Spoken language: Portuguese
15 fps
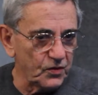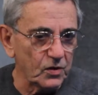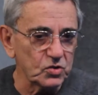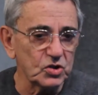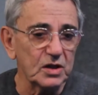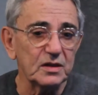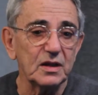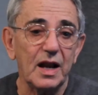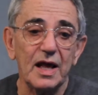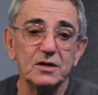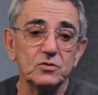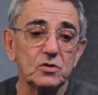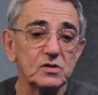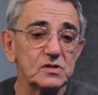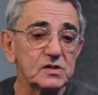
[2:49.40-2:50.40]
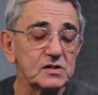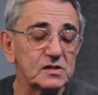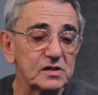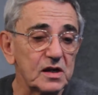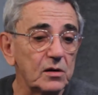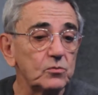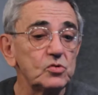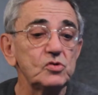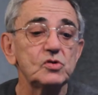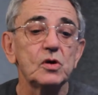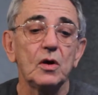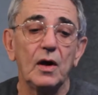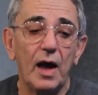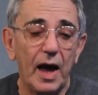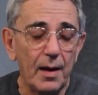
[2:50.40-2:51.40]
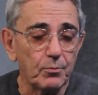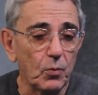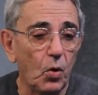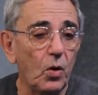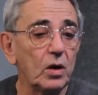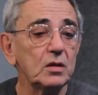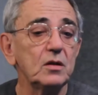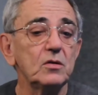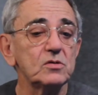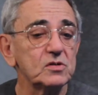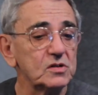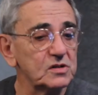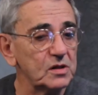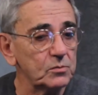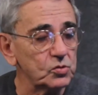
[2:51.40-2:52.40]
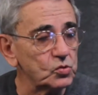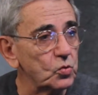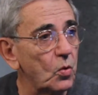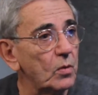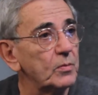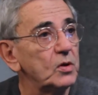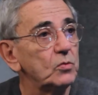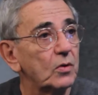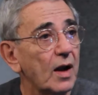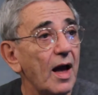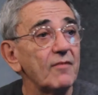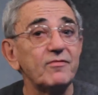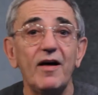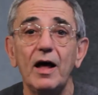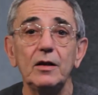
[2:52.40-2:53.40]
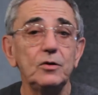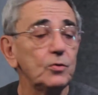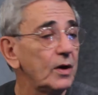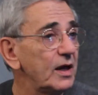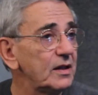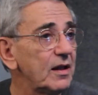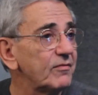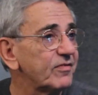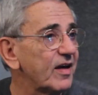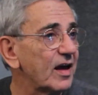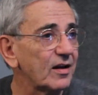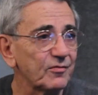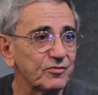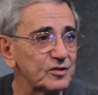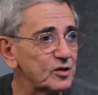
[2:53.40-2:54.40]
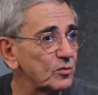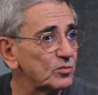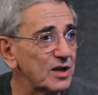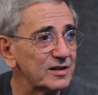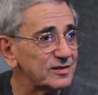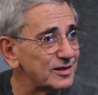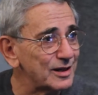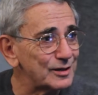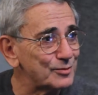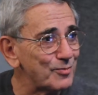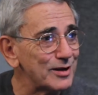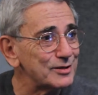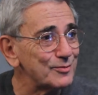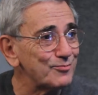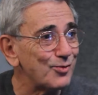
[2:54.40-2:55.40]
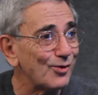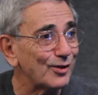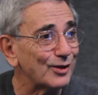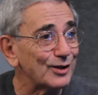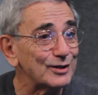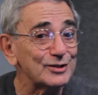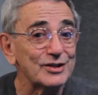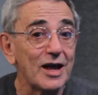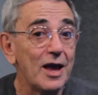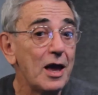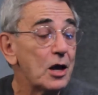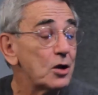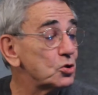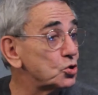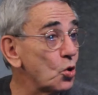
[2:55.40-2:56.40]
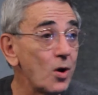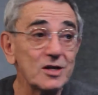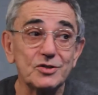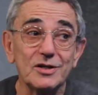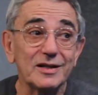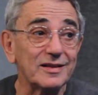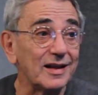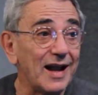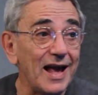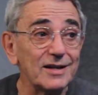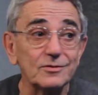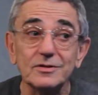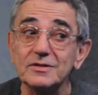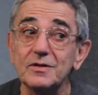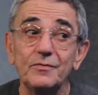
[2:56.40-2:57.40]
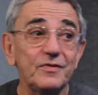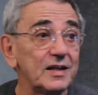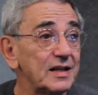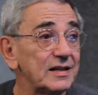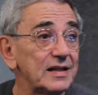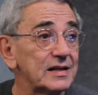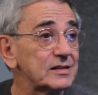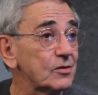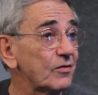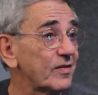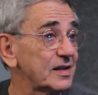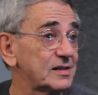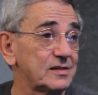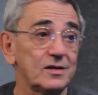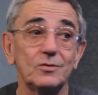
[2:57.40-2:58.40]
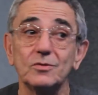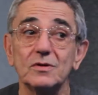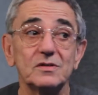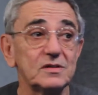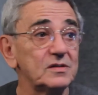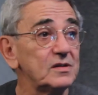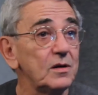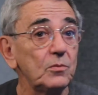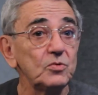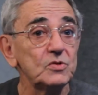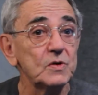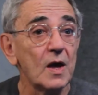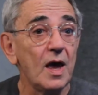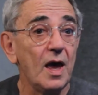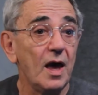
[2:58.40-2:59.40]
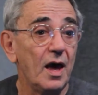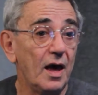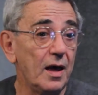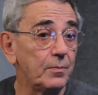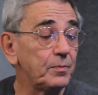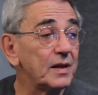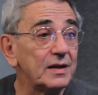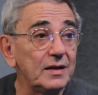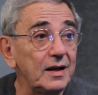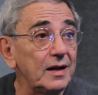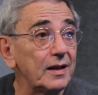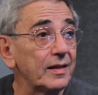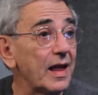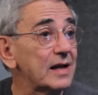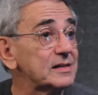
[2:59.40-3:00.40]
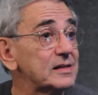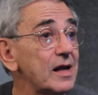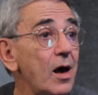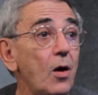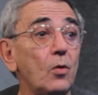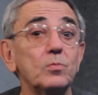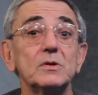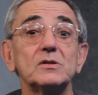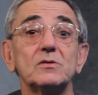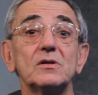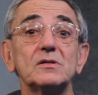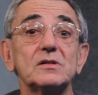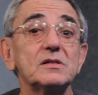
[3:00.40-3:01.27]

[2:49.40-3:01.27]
de Andrade, nós fizemos A Morta, nós fizemos O Homem e o Cavalo e O Rei da Vela, fizemos as três mais importantes. Jorge Andrade, nós fizemos Vereda da Salvação, nós fizemos é, Pedreira das Almas, nós